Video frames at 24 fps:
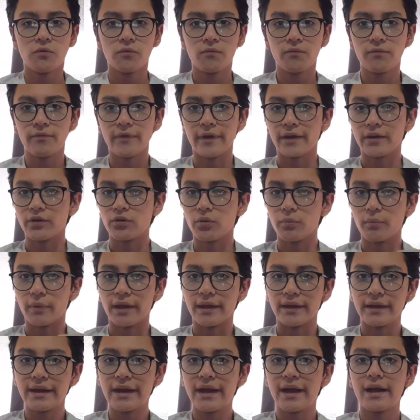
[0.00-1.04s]

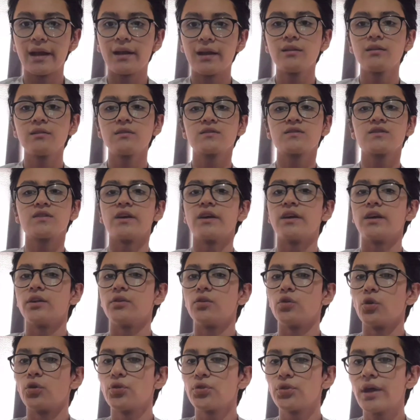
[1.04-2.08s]
fenomenal, se
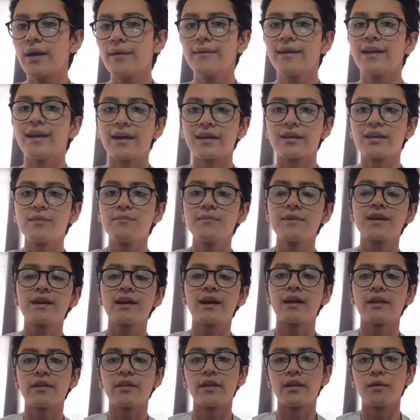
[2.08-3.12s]
notaba la
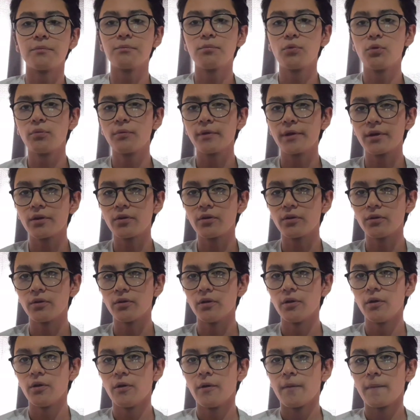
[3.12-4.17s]
química del público
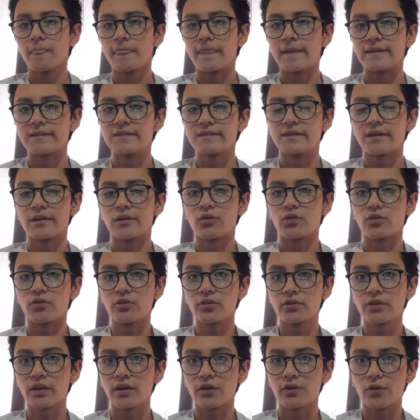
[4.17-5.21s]
este, con
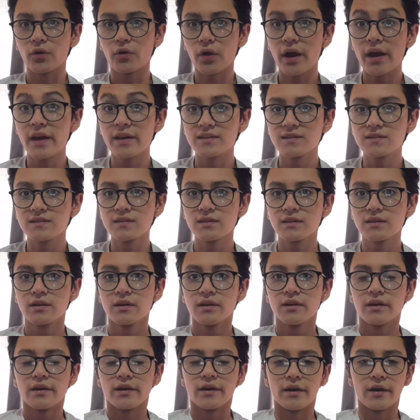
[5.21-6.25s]
Rotting Christ,
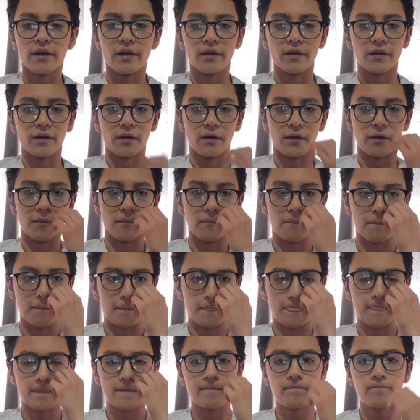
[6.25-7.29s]
em,
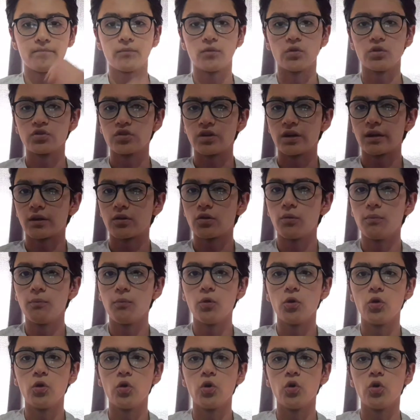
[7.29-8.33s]
o sea,
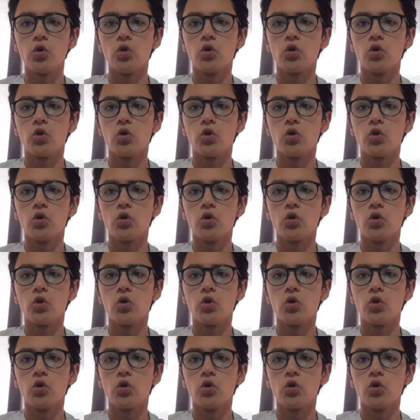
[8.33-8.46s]
como